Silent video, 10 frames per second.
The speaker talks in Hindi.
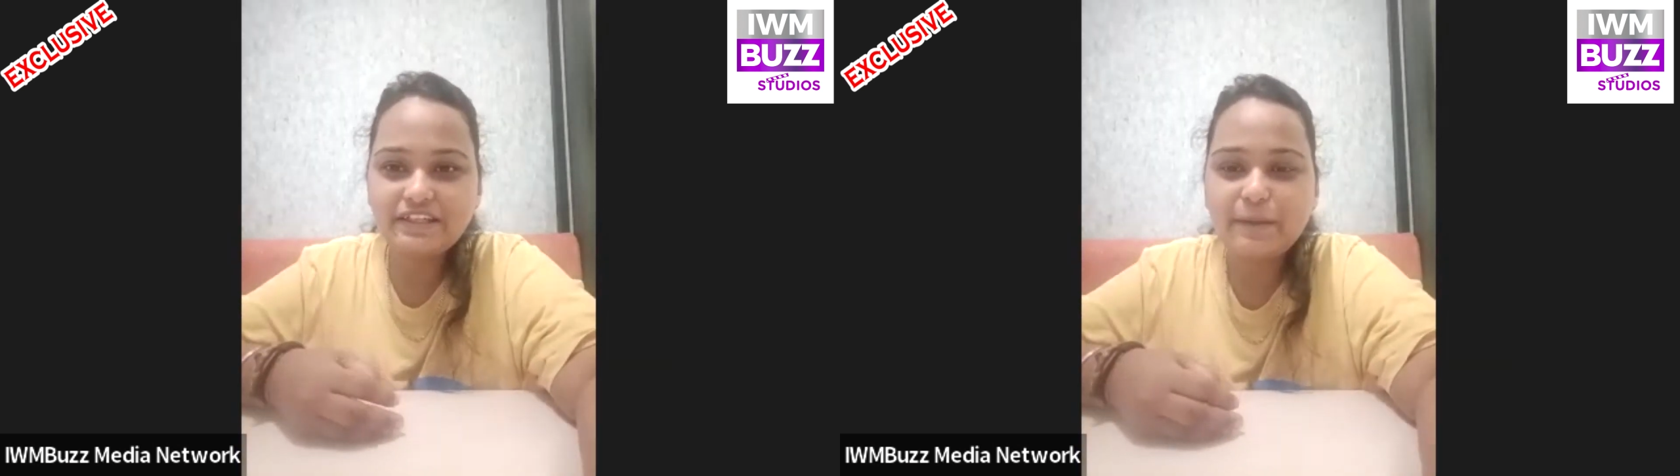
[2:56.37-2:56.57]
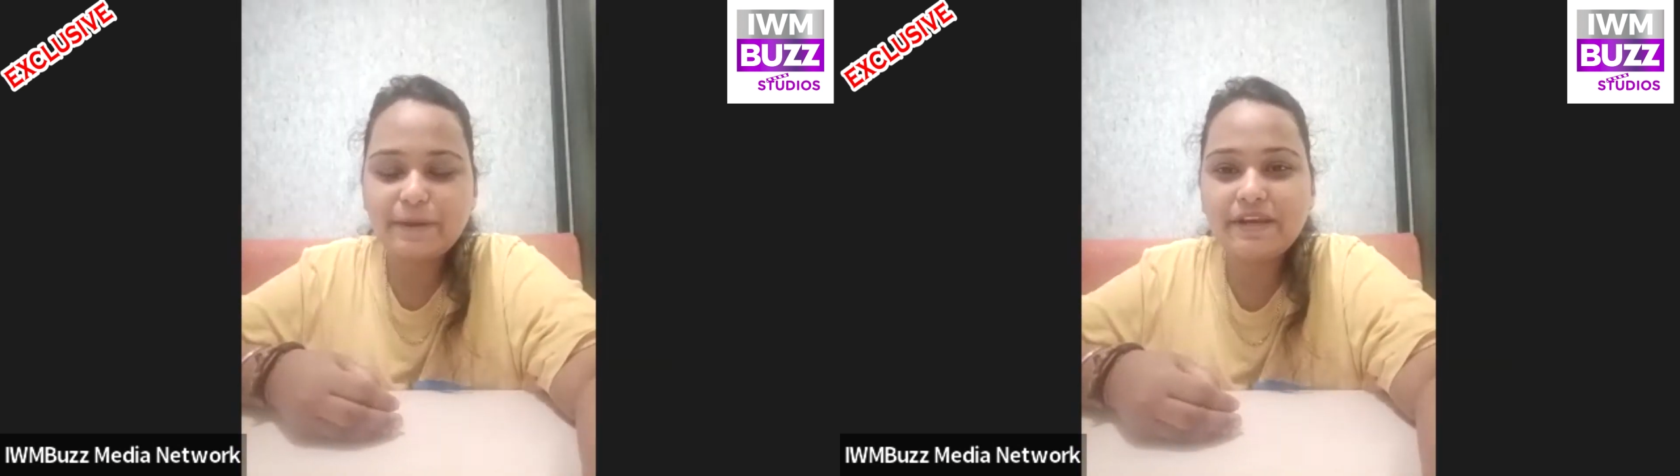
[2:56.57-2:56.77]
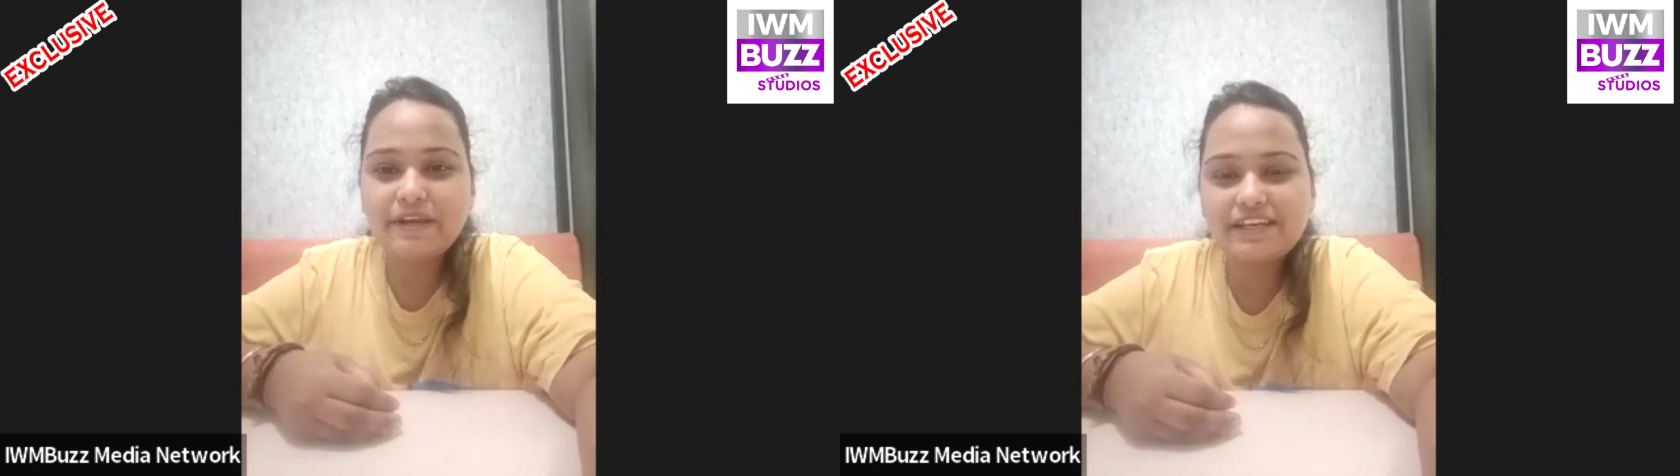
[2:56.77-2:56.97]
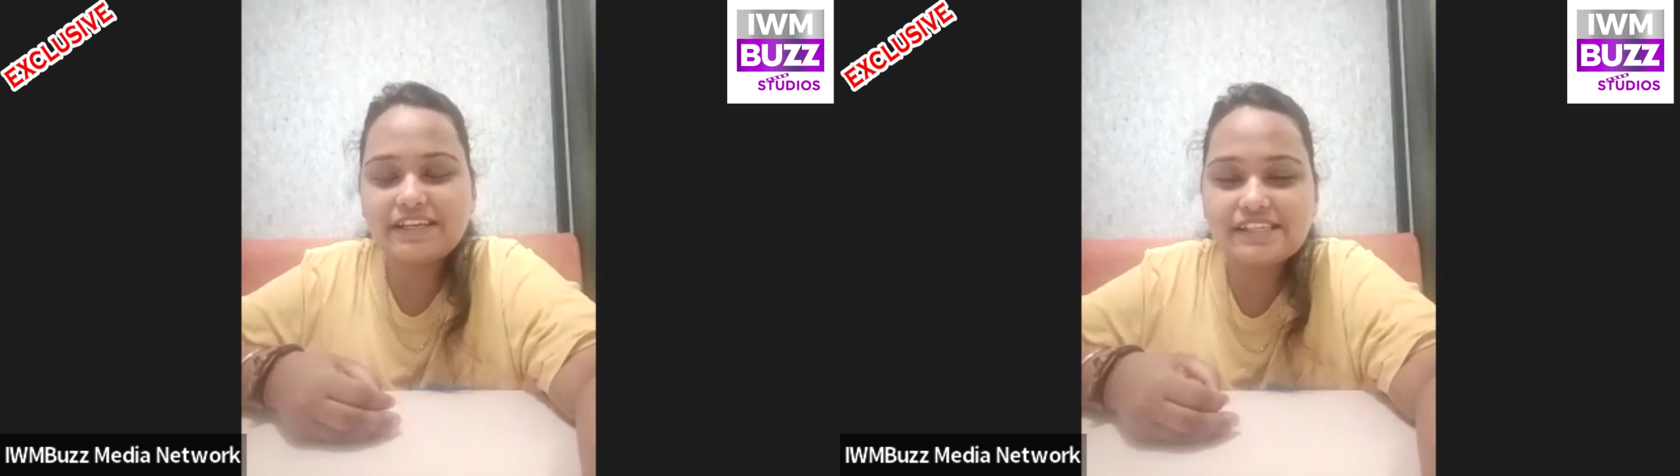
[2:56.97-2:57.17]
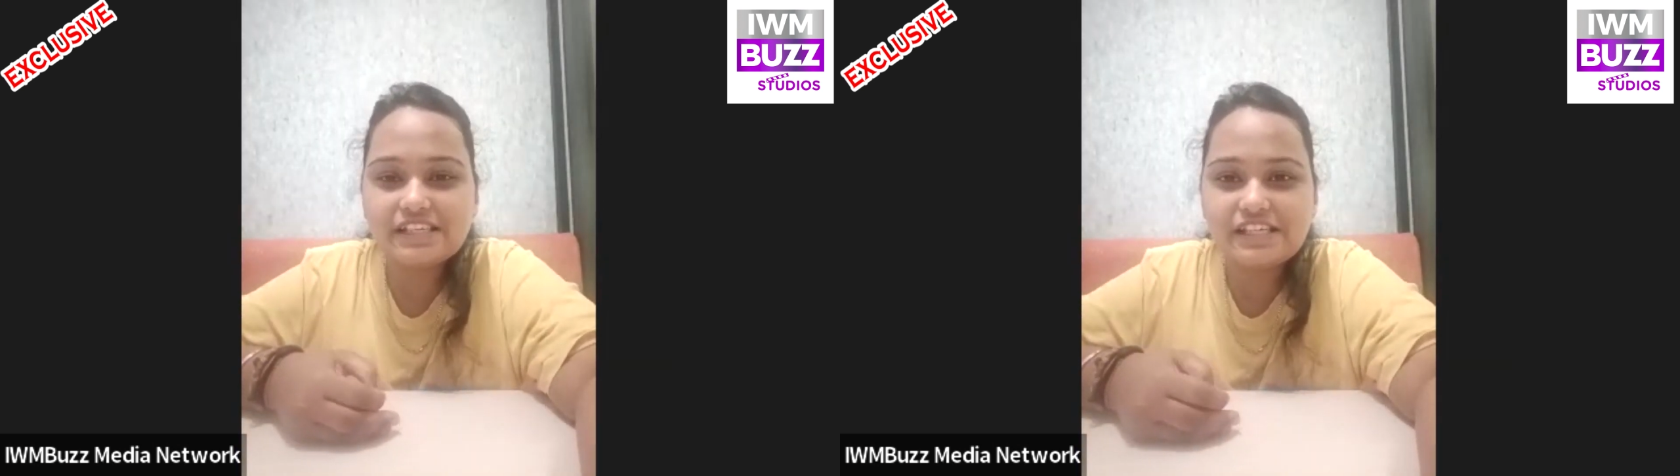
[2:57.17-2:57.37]
आपके बेटे
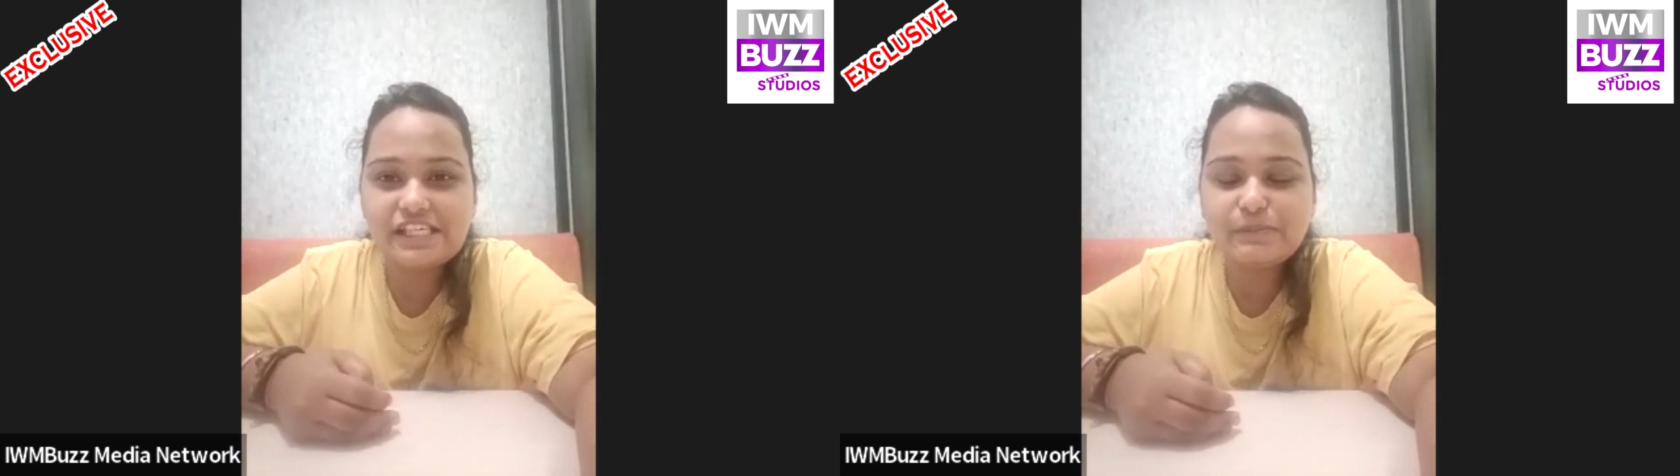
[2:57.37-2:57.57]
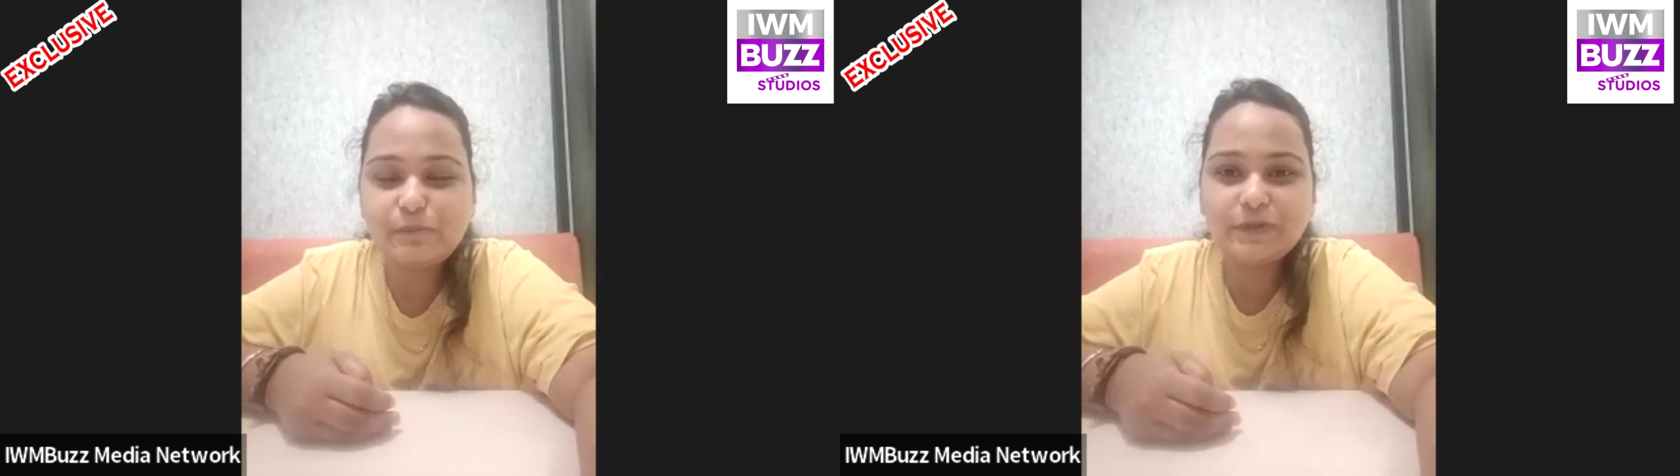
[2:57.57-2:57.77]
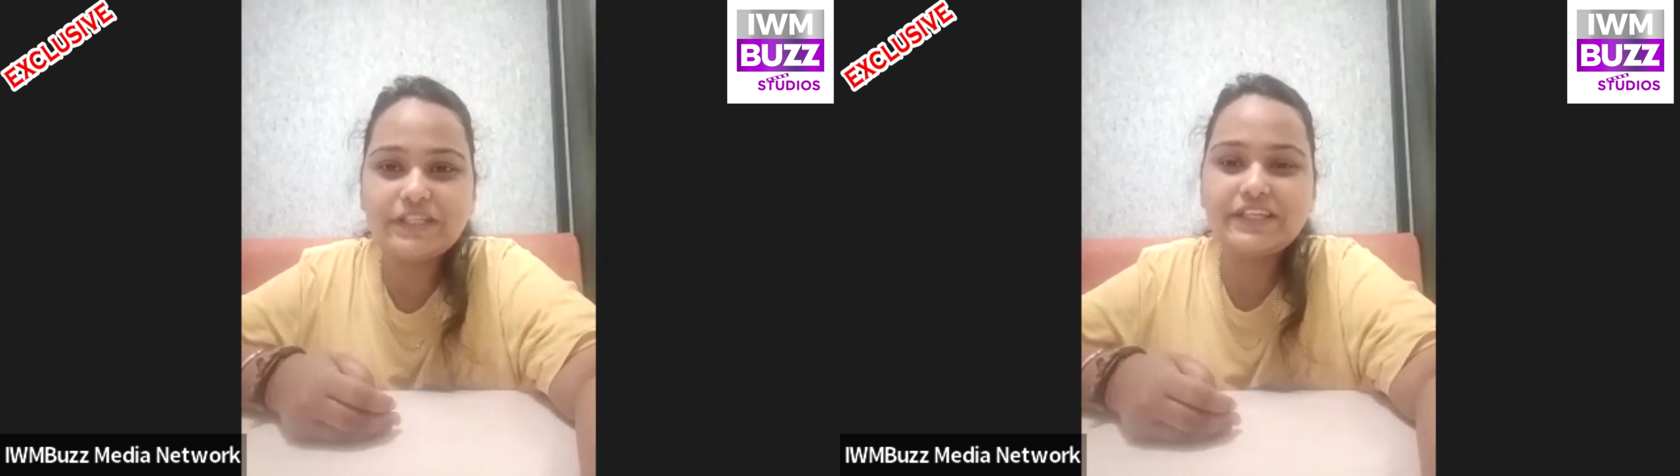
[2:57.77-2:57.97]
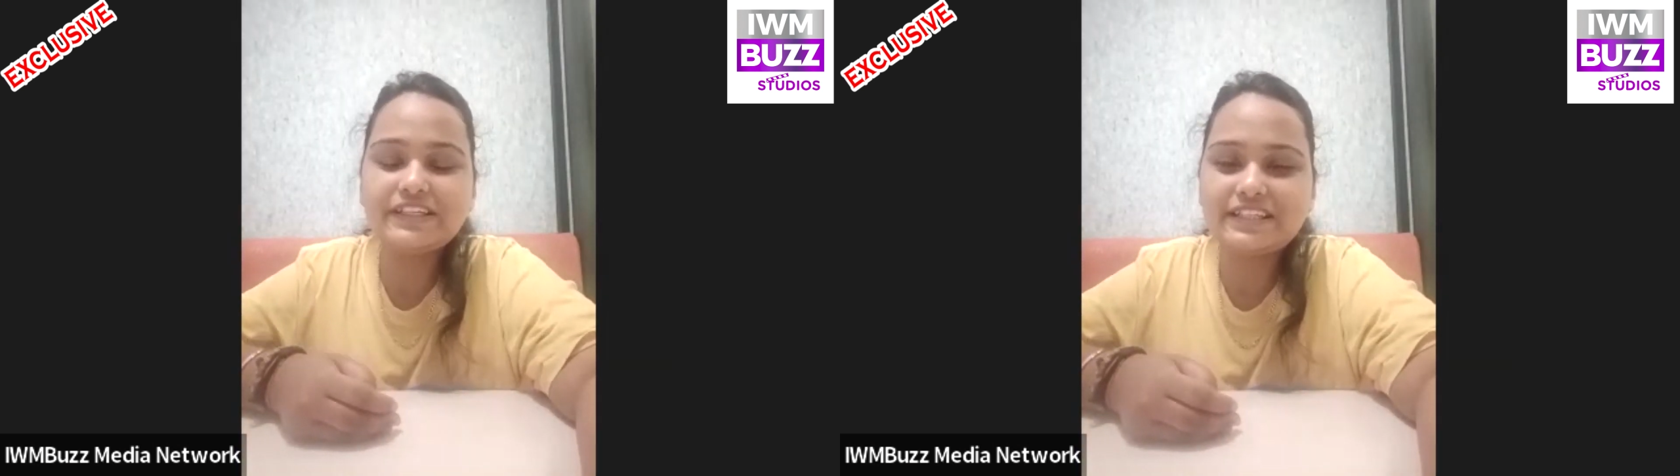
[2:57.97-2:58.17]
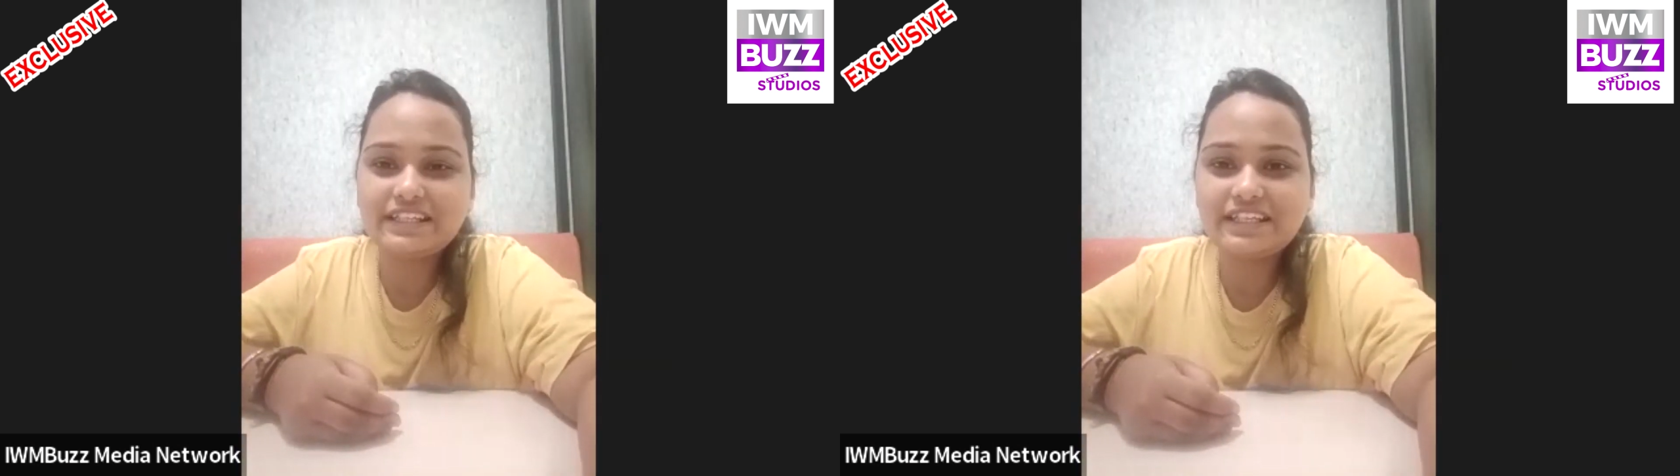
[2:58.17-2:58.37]
की स्टडीज पूरी
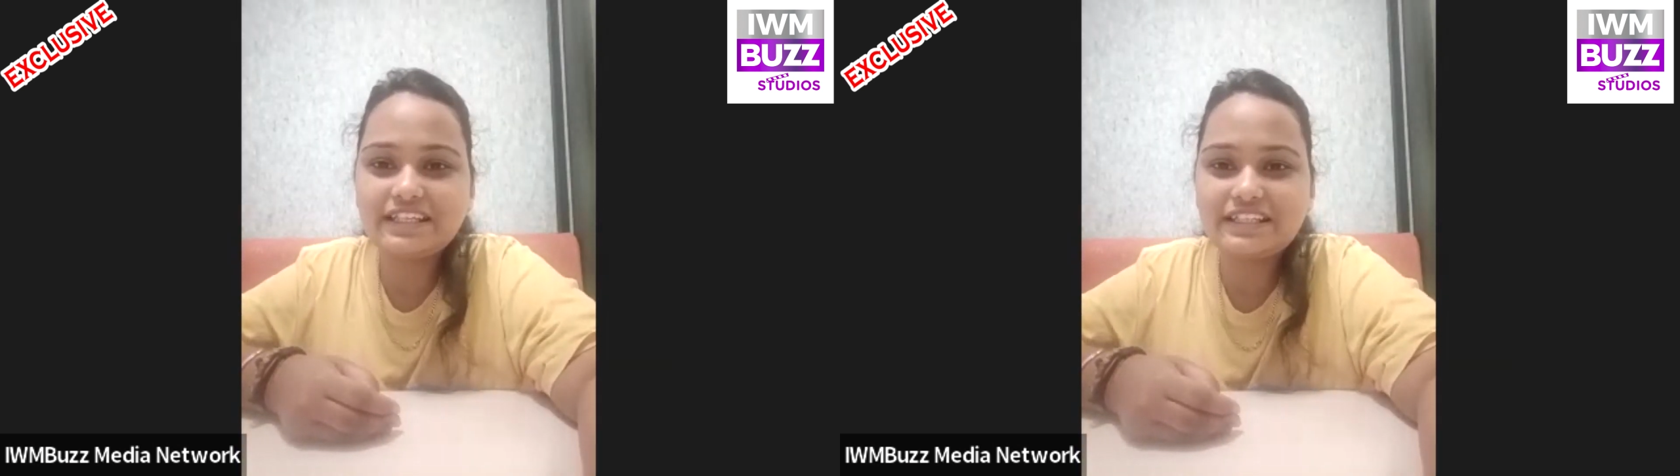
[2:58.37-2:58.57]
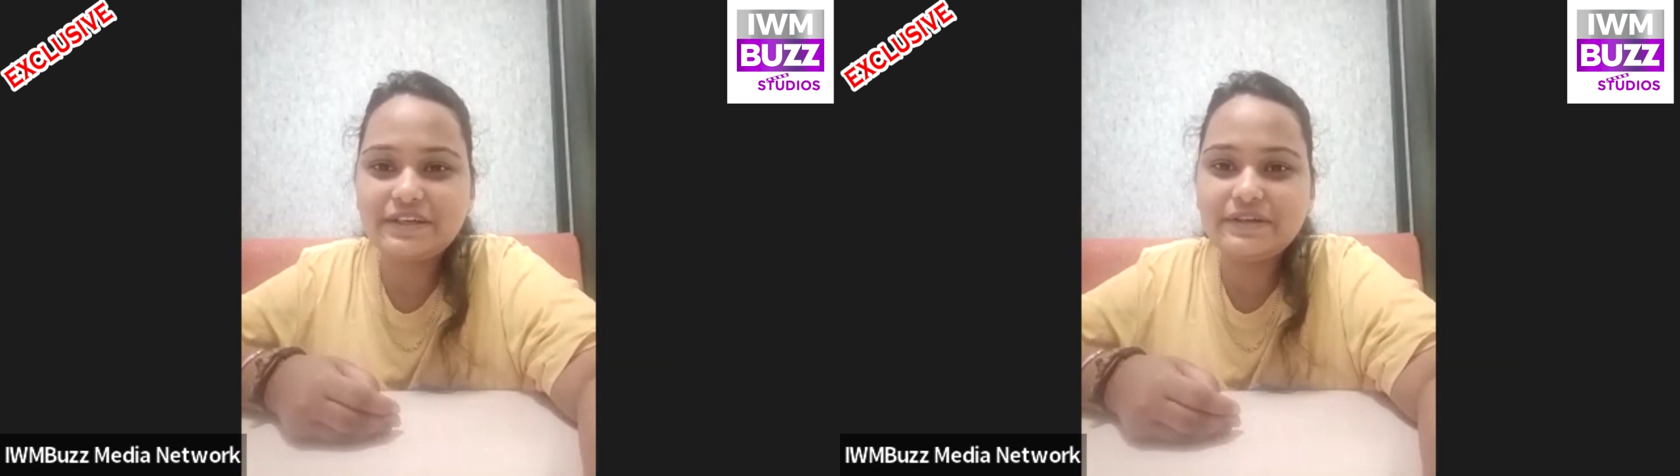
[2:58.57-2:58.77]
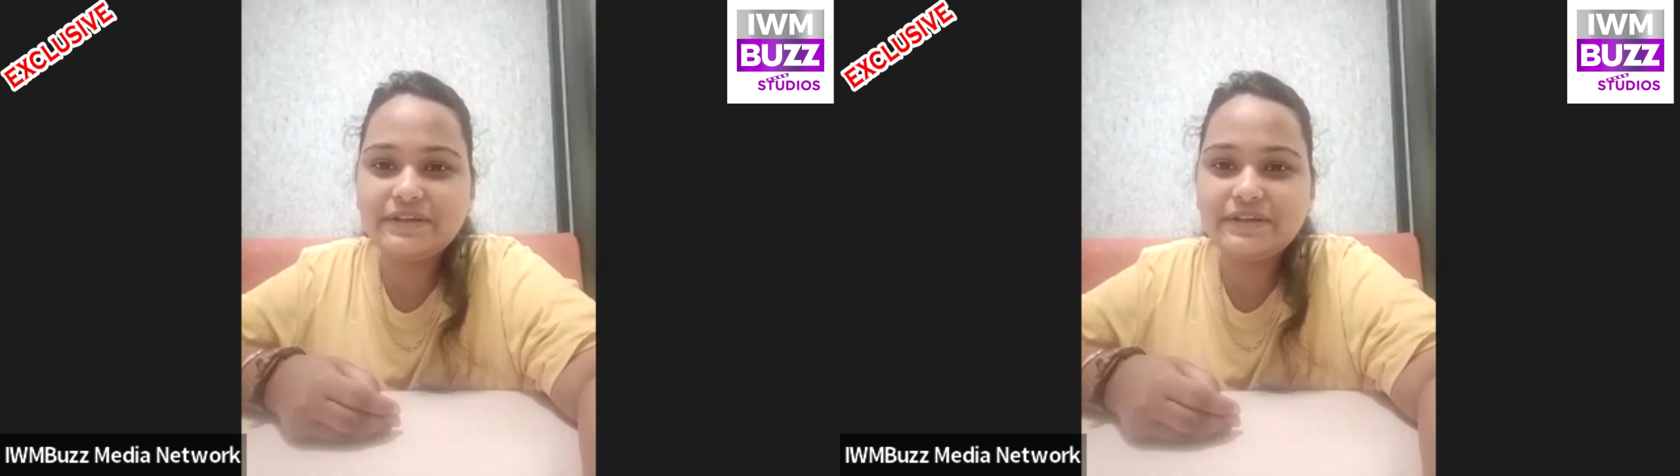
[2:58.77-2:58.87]
करने के लिए